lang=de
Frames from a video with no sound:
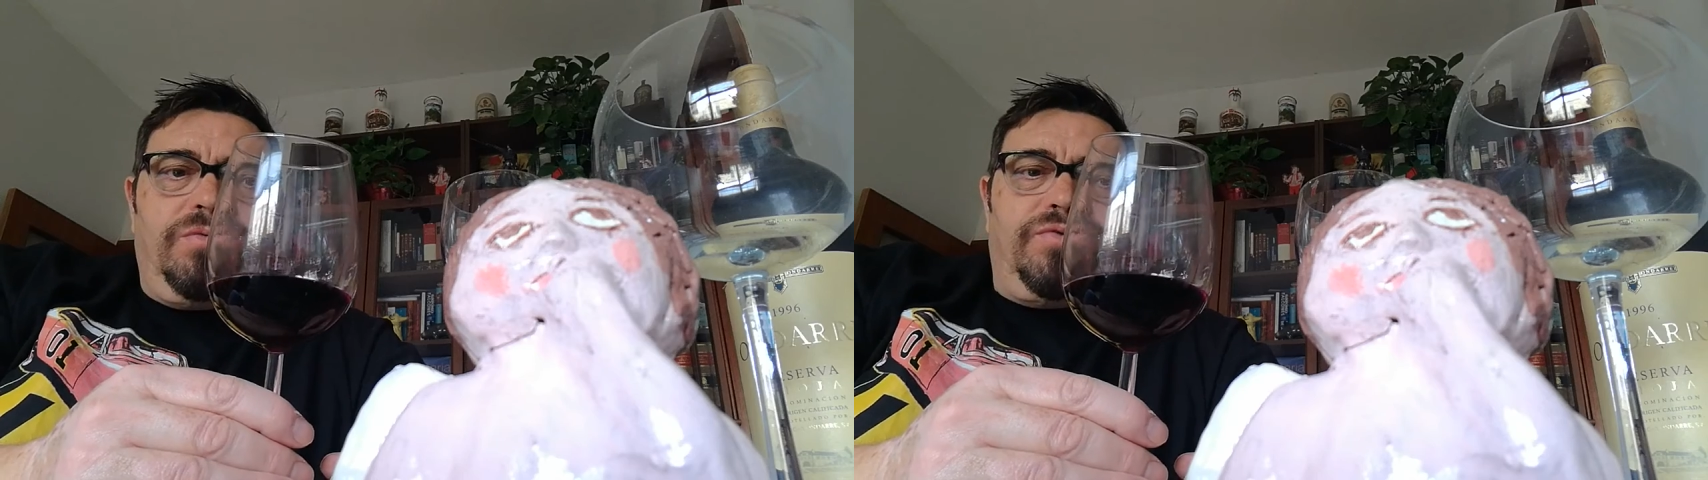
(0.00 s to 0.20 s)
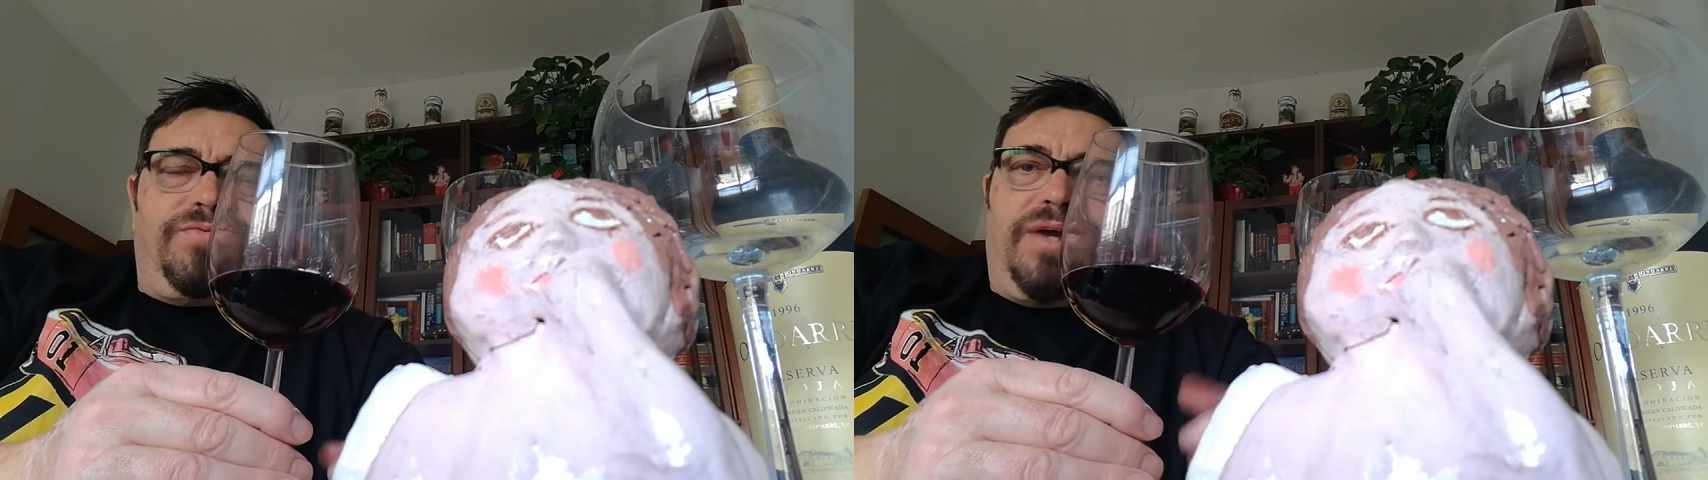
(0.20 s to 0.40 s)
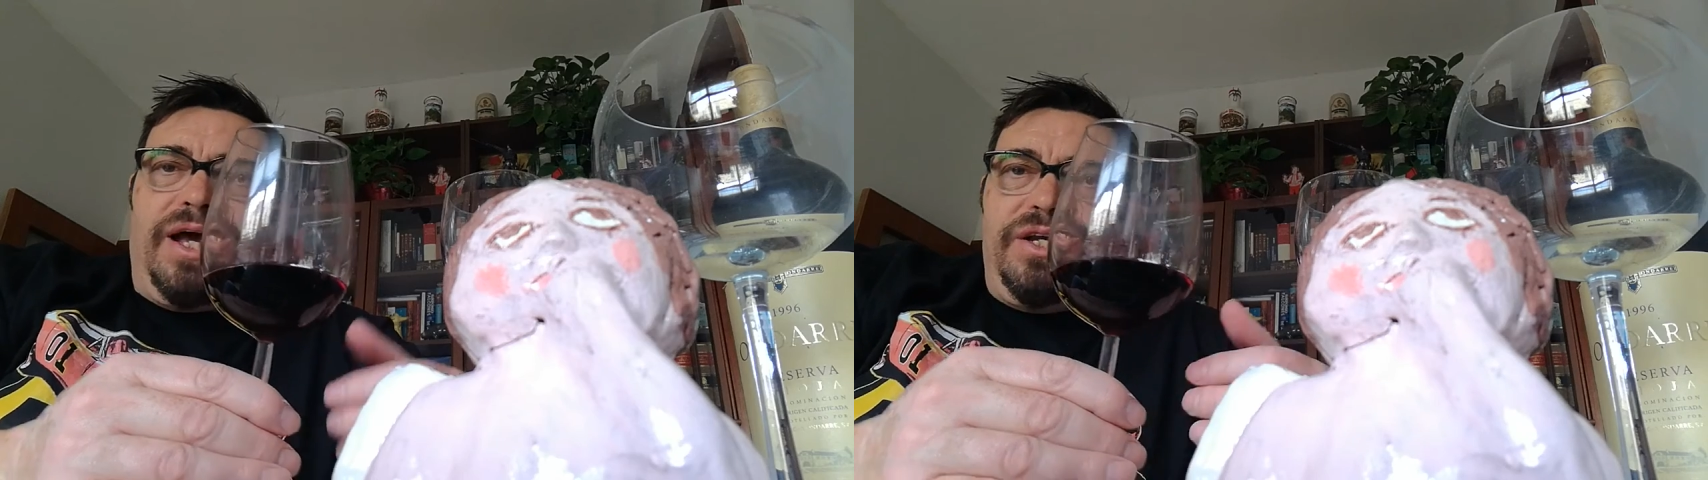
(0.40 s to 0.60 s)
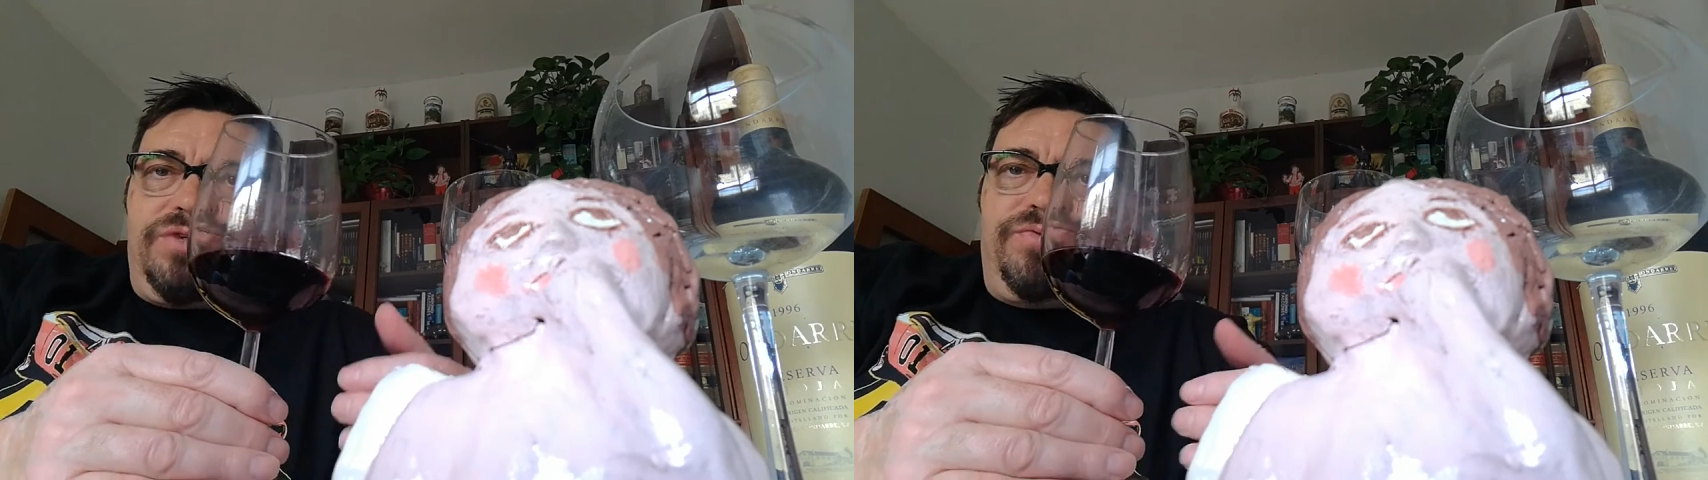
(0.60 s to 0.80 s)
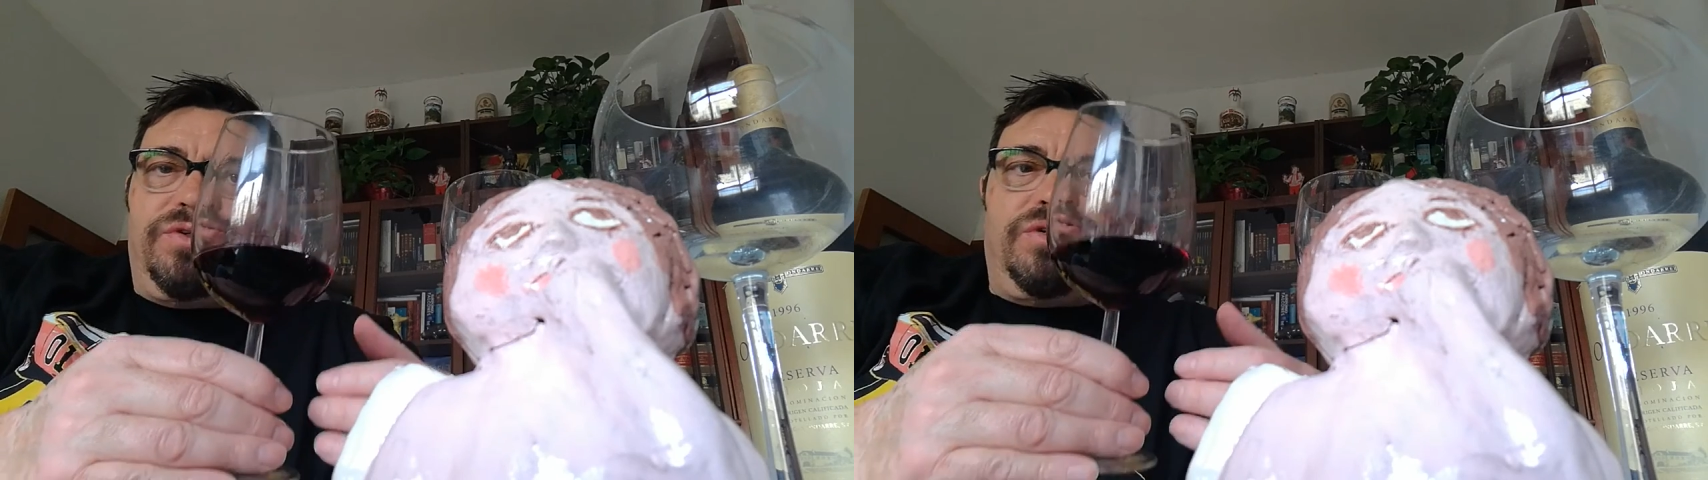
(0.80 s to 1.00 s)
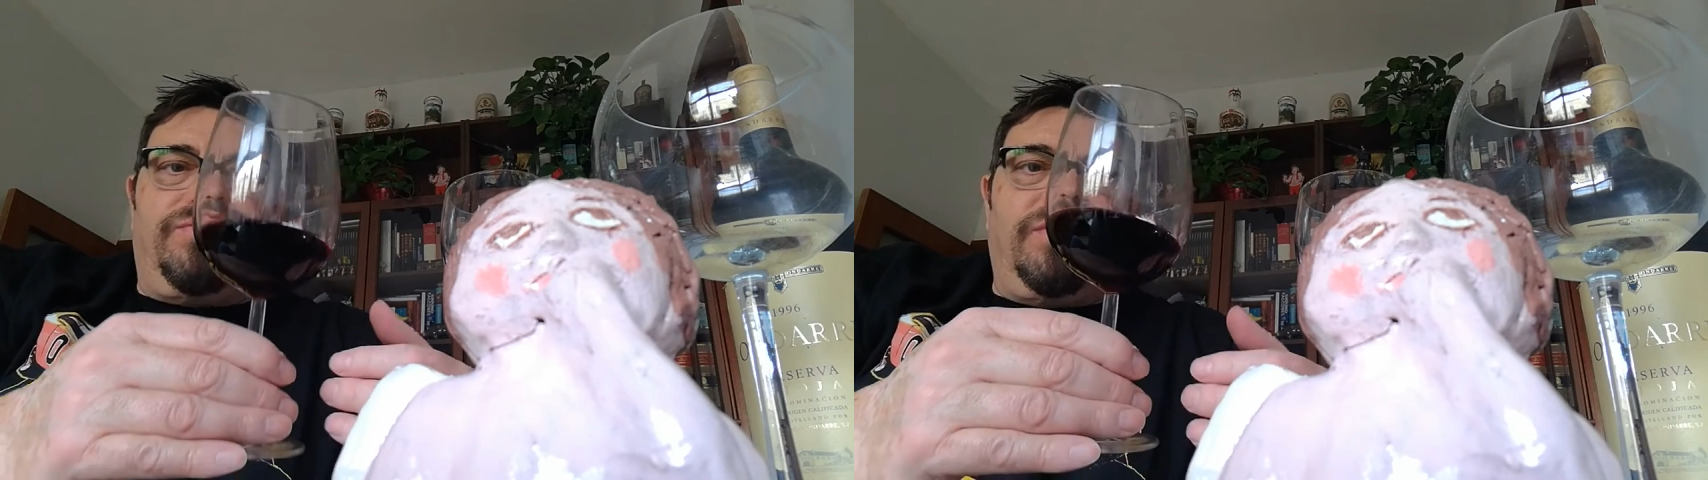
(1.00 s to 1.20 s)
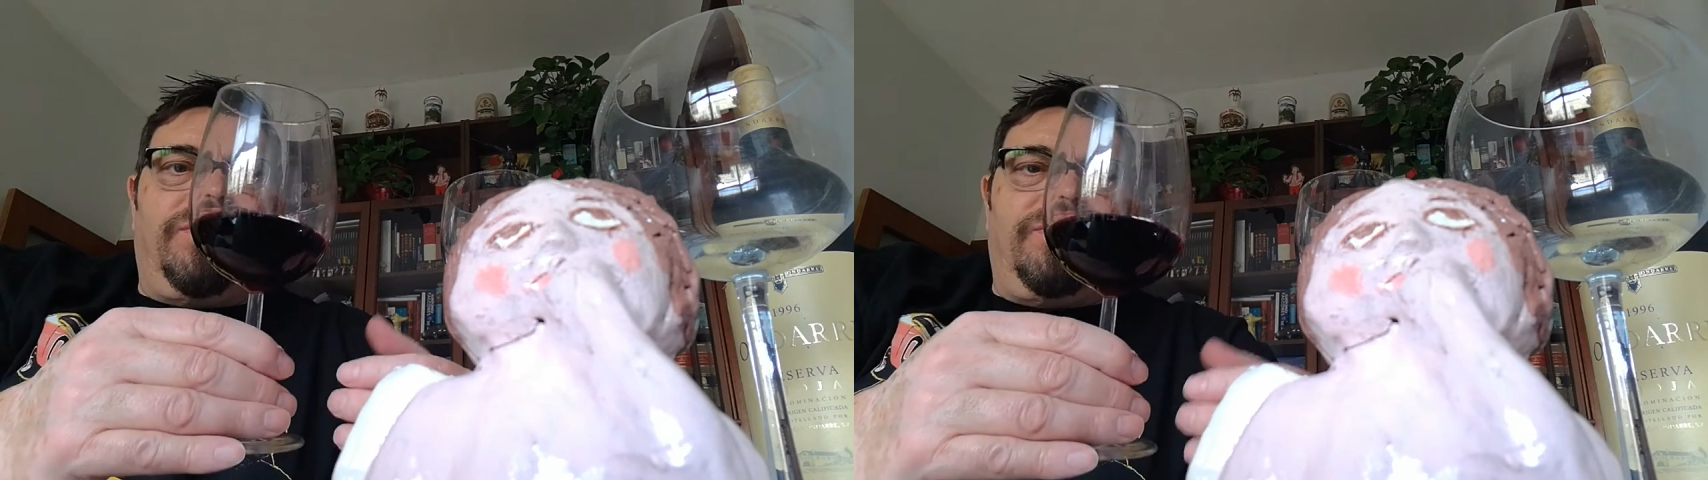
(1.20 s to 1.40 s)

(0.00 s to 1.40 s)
für Fleisch, für, für